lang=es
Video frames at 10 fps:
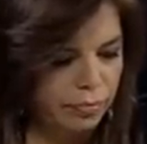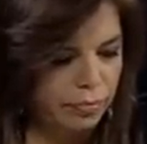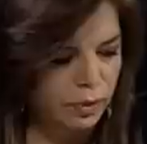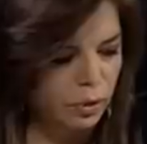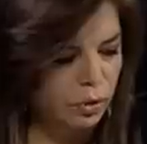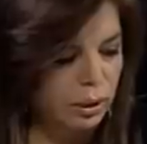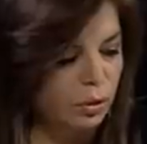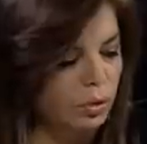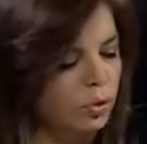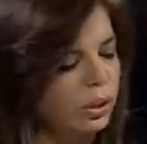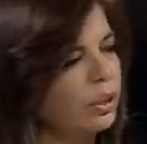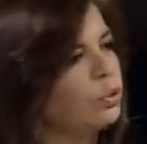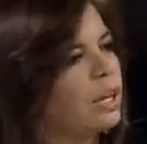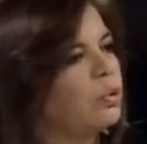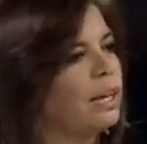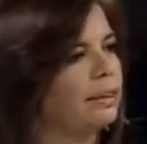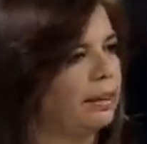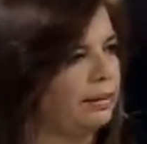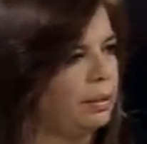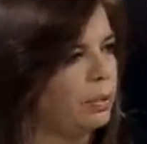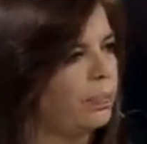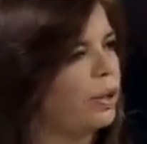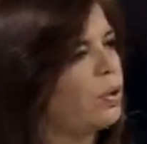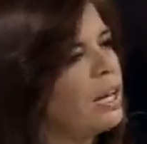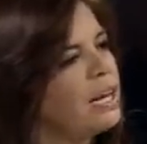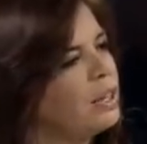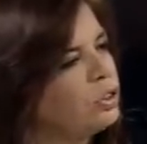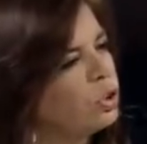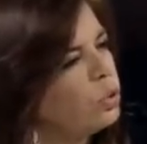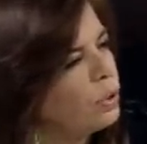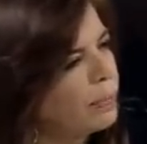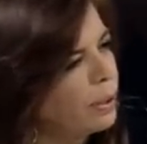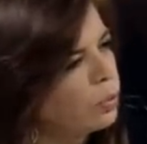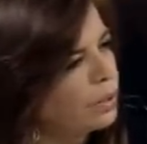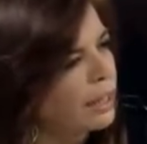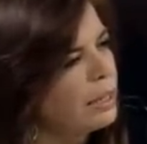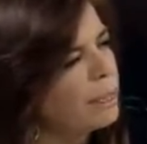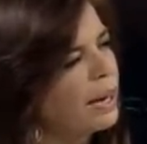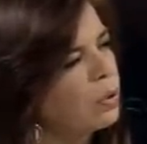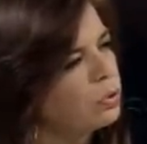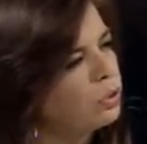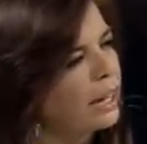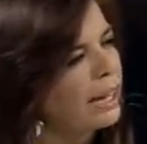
no, sé, no, quiero usar un adjetivo, pero solo una pregunta. ¿le, parece, ¿le